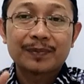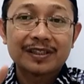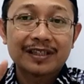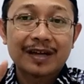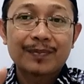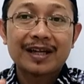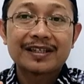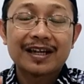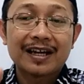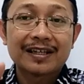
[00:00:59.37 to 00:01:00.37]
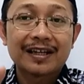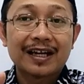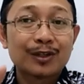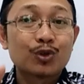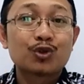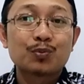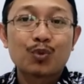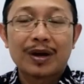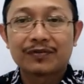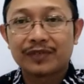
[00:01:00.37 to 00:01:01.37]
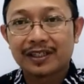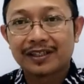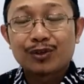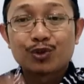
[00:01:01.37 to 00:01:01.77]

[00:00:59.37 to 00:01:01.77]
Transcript: penceramahnya adalah Gus Muafik.